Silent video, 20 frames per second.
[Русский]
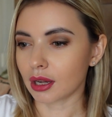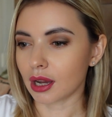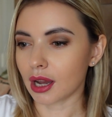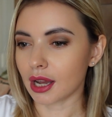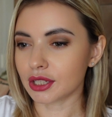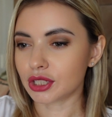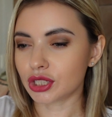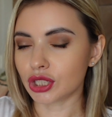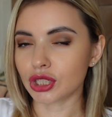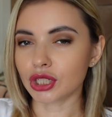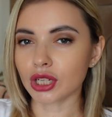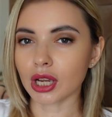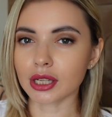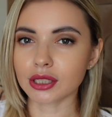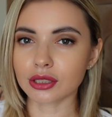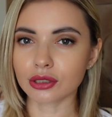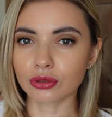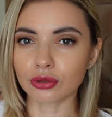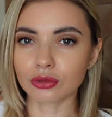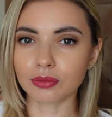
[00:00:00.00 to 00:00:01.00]

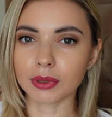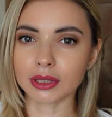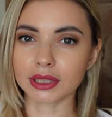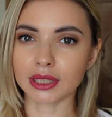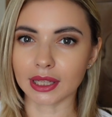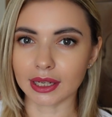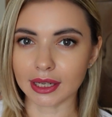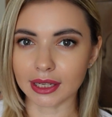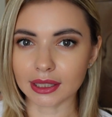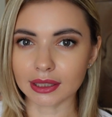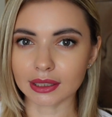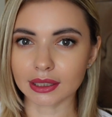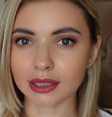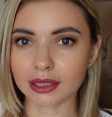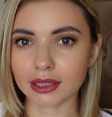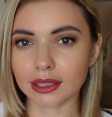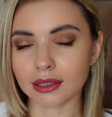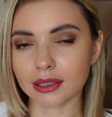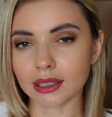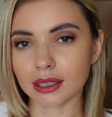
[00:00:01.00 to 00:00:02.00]
очищать грубо тарелки
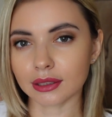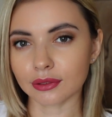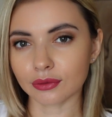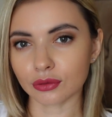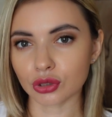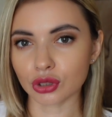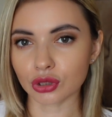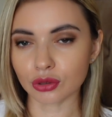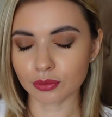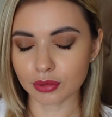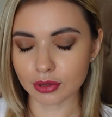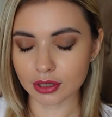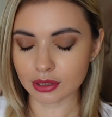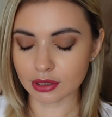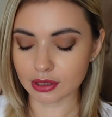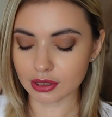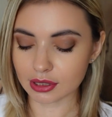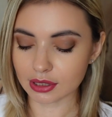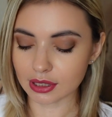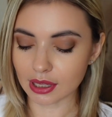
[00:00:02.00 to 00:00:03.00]
для того, чтобы
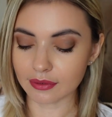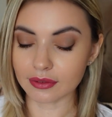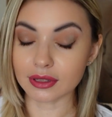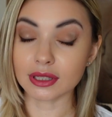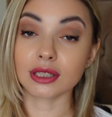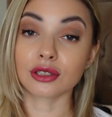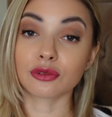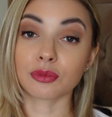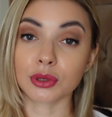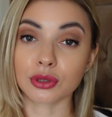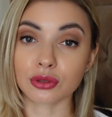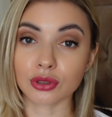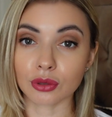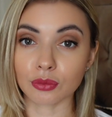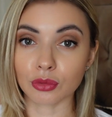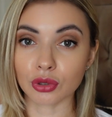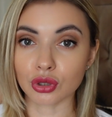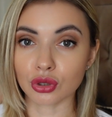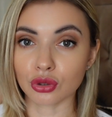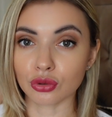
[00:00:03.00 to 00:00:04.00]
ставить их в
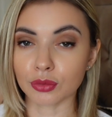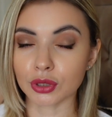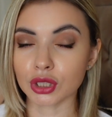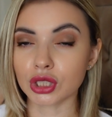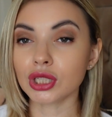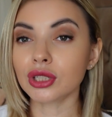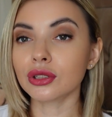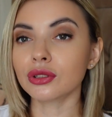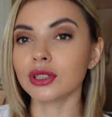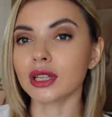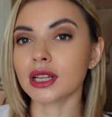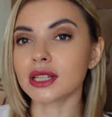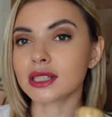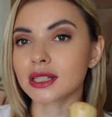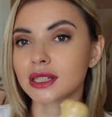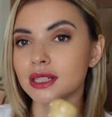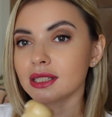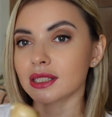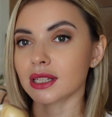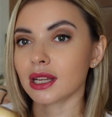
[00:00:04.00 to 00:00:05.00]
посудомоечную машину, я
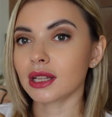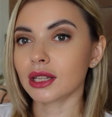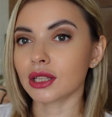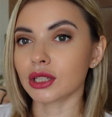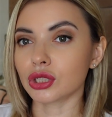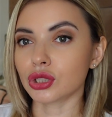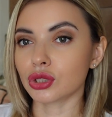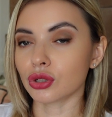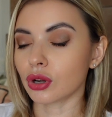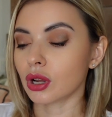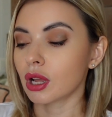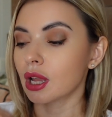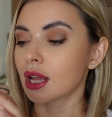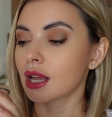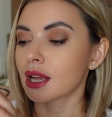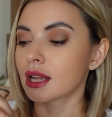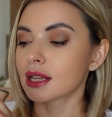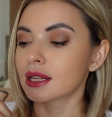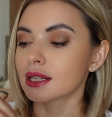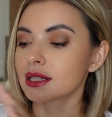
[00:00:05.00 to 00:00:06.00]
заказала еще
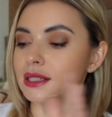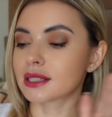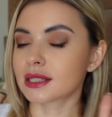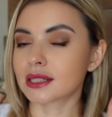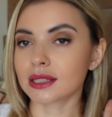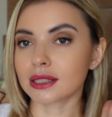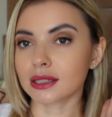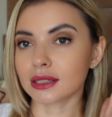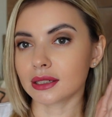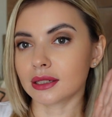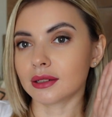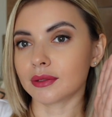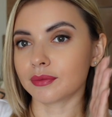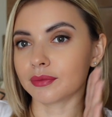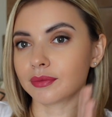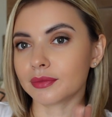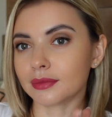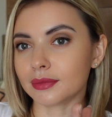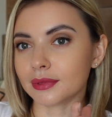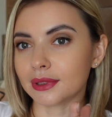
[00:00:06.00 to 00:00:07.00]
с
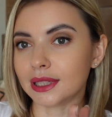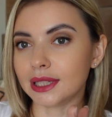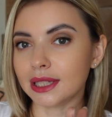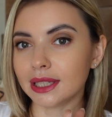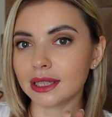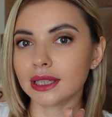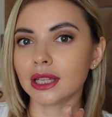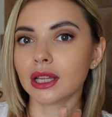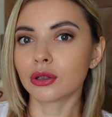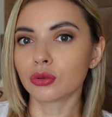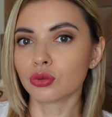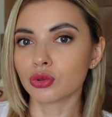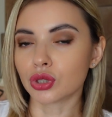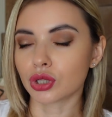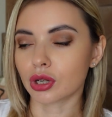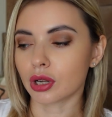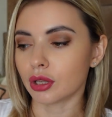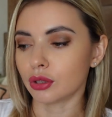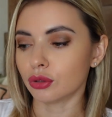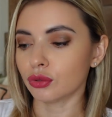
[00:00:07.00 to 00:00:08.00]
длинной
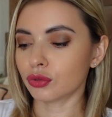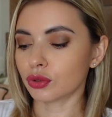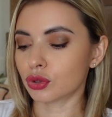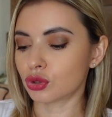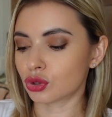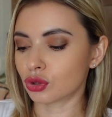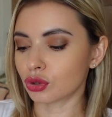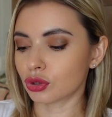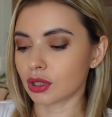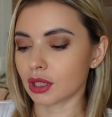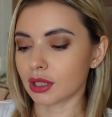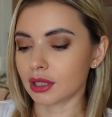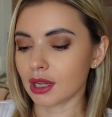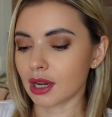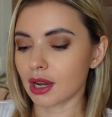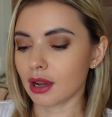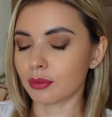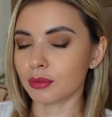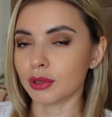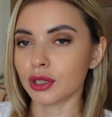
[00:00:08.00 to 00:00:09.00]
ручкой. Ну вот что-то она
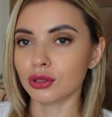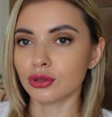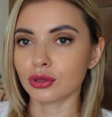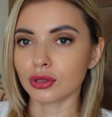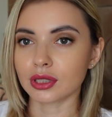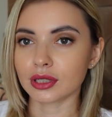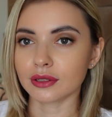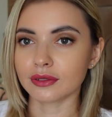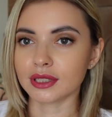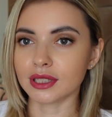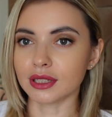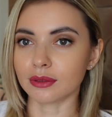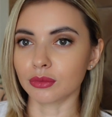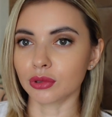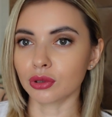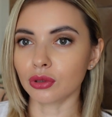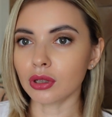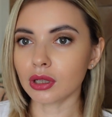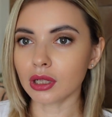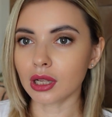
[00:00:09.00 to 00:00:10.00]
ко мне идет совсем
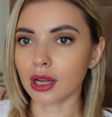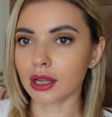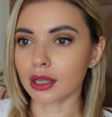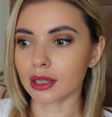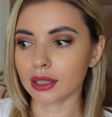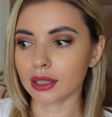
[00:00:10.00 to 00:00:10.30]
долго,